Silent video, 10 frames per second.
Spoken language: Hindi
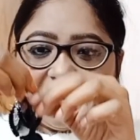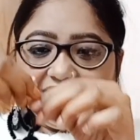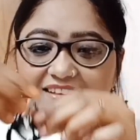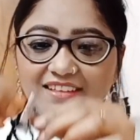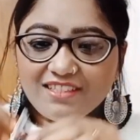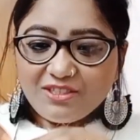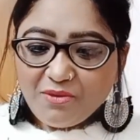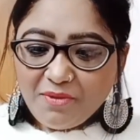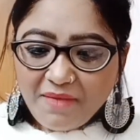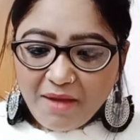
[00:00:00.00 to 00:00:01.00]
एंड
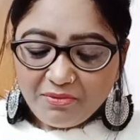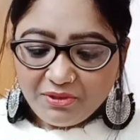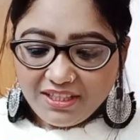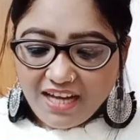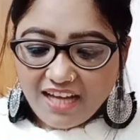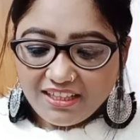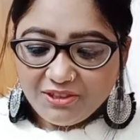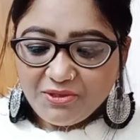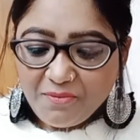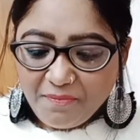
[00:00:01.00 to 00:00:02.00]
इसको भी मैं आपको दिखा
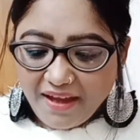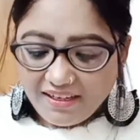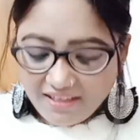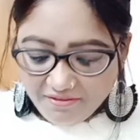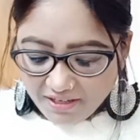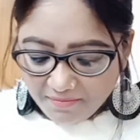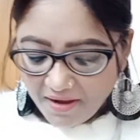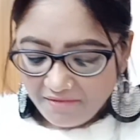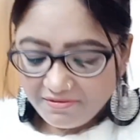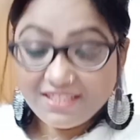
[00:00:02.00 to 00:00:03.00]
देती हूँ पेन के वन
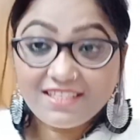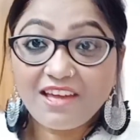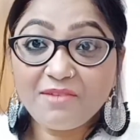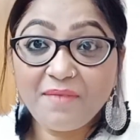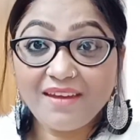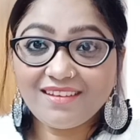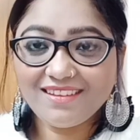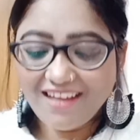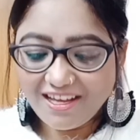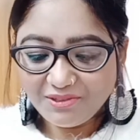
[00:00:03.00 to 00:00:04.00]
बाय वन सारे पेन के
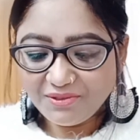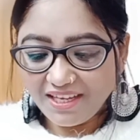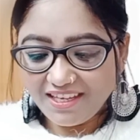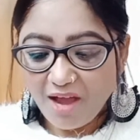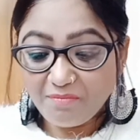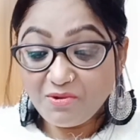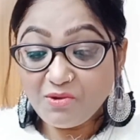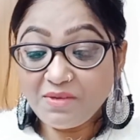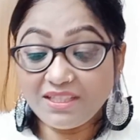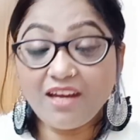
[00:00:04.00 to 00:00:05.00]
दिखाती हूँ ताकि आप
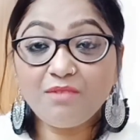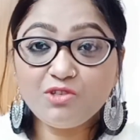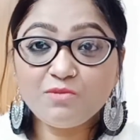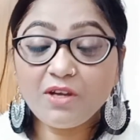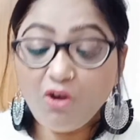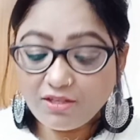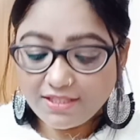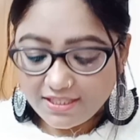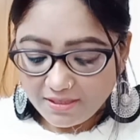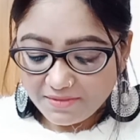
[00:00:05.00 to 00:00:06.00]
लोग बताना मुझ पे कौन
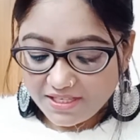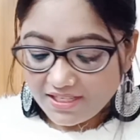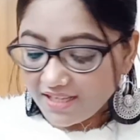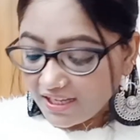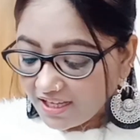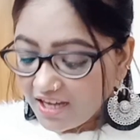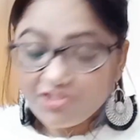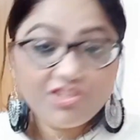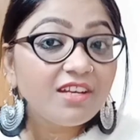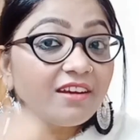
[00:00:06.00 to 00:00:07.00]
से सबसे ज़्यादा
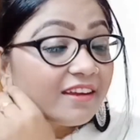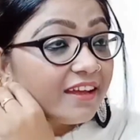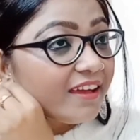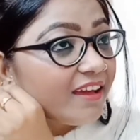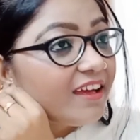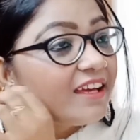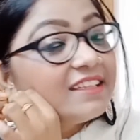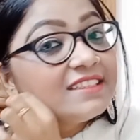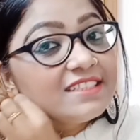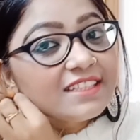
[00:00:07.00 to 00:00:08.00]
अच्छे लग रहे हैं
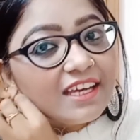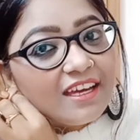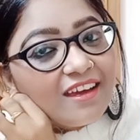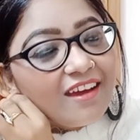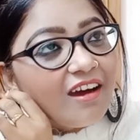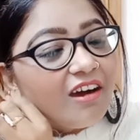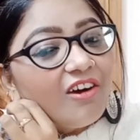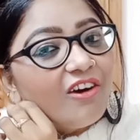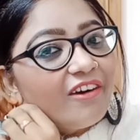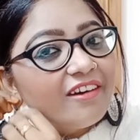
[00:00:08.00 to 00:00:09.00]
ठीक है
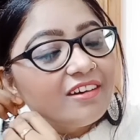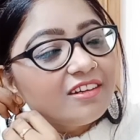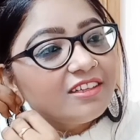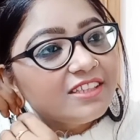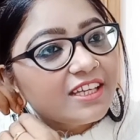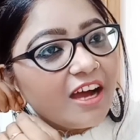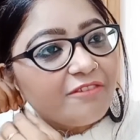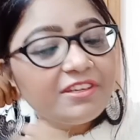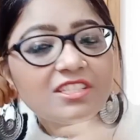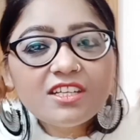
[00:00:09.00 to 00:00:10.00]
और ये
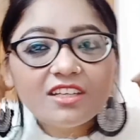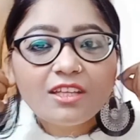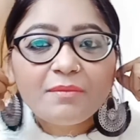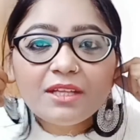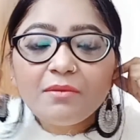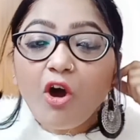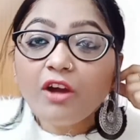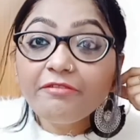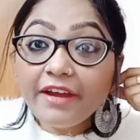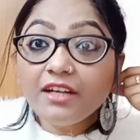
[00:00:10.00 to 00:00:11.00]
काफ़ी अच्छा लगता है मतलब
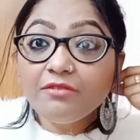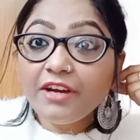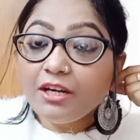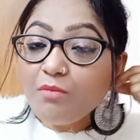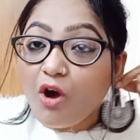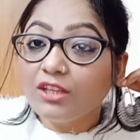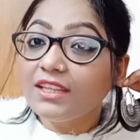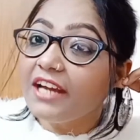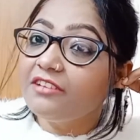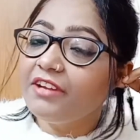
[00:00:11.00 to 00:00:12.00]
और वेट वेट बहुत
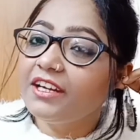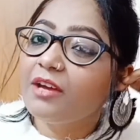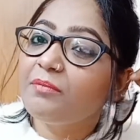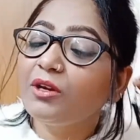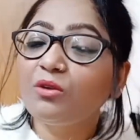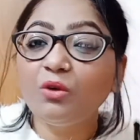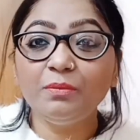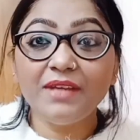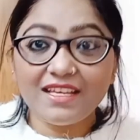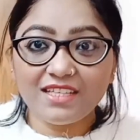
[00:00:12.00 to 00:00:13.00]
लाइट वेट है बिल्कुल
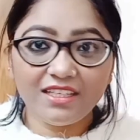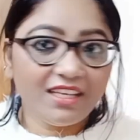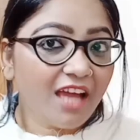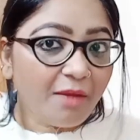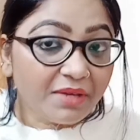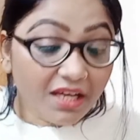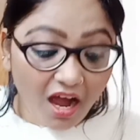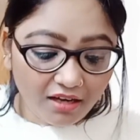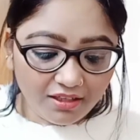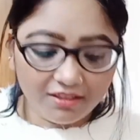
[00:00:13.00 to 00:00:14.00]
भी ऐसा नहीं है कि आपके
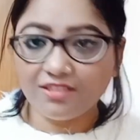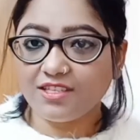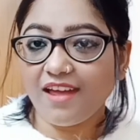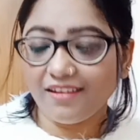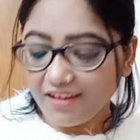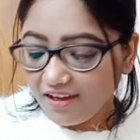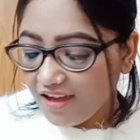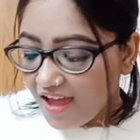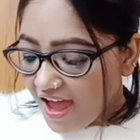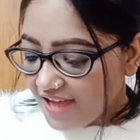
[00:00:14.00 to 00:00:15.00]
कान लटक जाएंगे
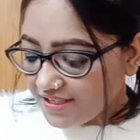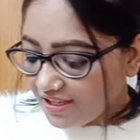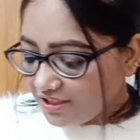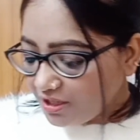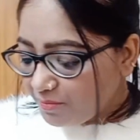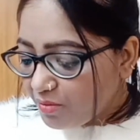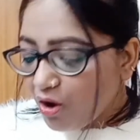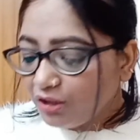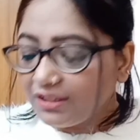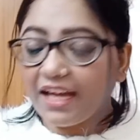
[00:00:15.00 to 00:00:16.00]
ऐसा नहीं है
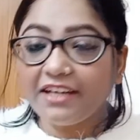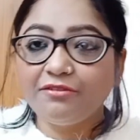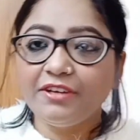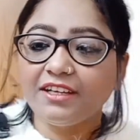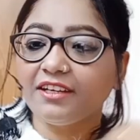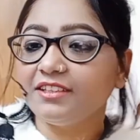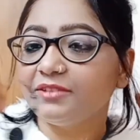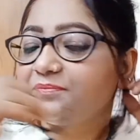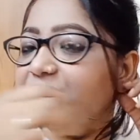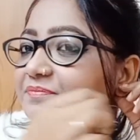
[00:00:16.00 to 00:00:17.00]
बहुत लाइट वेट है ये